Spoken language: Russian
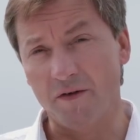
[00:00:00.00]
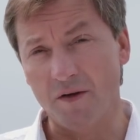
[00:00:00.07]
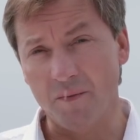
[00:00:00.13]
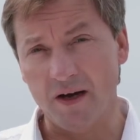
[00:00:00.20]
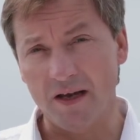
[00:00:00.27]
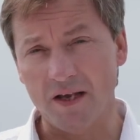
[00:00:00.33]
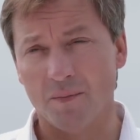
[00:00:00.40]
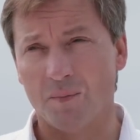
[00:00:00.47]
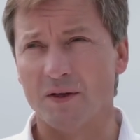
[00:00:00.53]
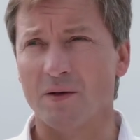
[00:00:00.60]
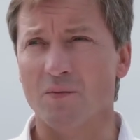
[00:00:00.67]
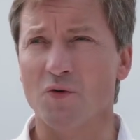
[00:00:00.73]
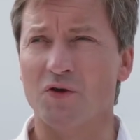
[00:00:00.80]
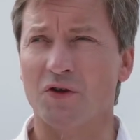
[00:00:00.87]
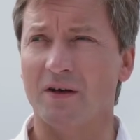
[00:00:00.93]
внимание,
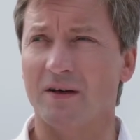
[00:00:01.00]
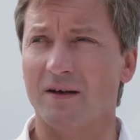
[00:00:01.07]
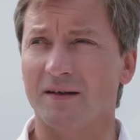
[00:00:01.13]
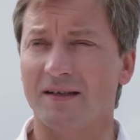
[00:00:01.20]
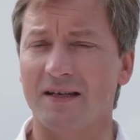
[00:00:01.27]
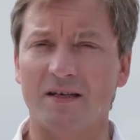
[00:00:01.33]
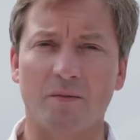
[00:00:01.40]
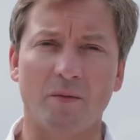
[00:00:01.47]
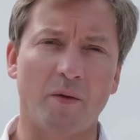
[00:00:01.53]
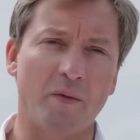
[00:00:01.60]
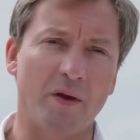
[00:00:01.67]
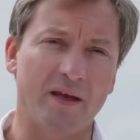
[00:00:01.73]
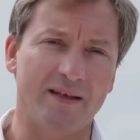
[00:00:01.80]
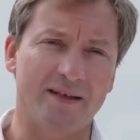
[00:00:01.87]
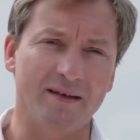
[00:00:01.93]
потому что с этим
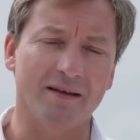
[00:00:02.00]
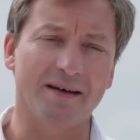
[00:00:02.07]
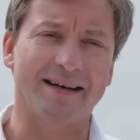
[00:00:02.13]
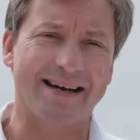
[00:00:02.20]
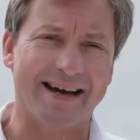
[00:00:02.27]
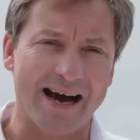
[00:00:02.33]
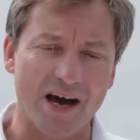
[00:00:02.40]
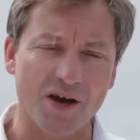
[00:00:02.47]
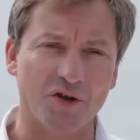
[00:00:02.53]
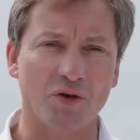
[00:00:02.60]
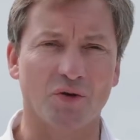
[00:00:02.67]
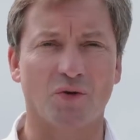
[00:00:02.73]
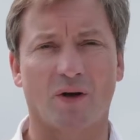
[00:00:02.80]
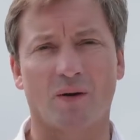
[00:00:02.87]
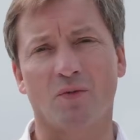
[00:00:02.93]
имеет дело
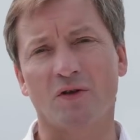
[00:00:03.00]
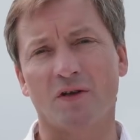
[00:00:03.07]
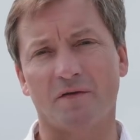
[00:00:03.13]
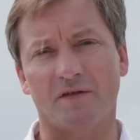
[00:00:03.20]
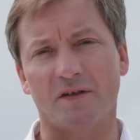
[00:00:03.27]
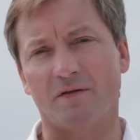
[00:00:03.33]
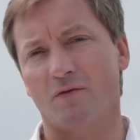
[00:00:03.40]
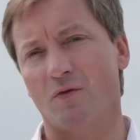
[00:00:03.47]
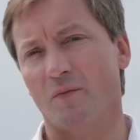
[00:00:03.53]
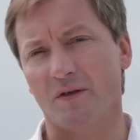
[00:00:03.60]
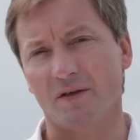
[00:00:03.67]
каждый, кто работает в сетевом